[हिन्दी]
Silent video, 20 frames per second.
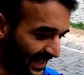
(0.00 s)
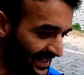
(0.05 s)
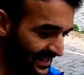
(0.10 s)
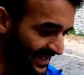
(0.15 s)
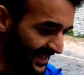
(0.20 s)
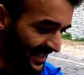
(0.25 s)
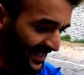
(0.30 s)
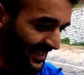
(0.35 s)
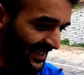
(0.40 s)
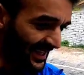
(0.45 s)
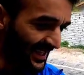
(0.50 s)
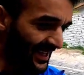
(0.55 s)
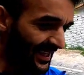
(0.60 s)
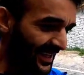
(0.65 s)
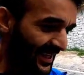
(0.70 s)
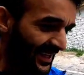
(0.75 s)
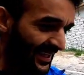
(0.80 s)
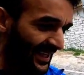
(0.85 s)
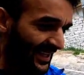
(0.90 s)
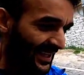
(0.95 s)
दिखाई दे रही है
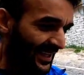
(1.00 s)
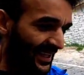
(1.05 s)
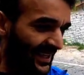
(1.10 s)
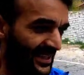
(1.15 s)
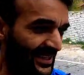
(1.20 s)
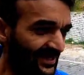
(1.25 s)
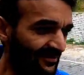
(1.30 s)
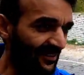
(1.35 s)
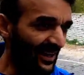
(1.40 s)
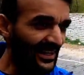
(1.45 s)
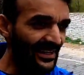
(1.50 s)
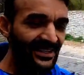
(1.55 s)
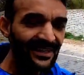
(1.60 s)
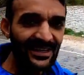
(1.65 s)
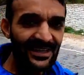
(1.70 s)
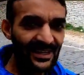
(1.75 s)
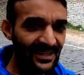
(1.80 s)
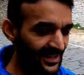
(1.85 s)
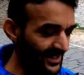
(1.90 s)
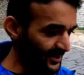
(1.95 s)
वाइट
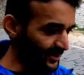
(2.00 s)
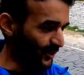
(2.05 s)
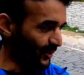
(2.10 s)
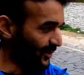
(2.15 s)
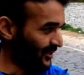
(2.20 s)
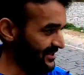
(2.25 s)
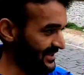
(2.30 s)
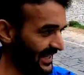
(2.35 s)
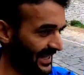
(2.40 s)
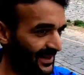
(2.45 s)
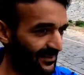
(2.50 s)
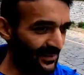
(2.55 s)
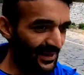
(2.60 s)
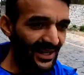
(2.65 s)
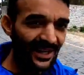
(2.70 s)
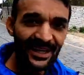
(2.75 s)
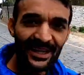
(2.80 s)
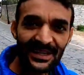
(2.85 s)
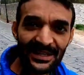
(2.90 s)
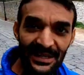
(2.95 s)
कलर की दोनों साइड
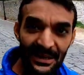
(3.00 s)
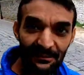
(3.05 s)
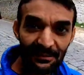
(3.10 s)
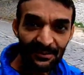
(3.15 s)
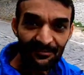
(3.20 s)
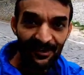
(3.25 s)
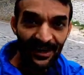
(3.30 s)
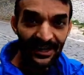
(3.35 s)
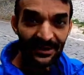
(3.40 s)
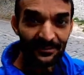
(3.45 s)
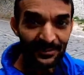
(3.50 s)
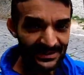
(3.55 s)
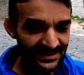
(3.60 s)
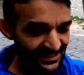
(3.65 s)
में ये भी वाइट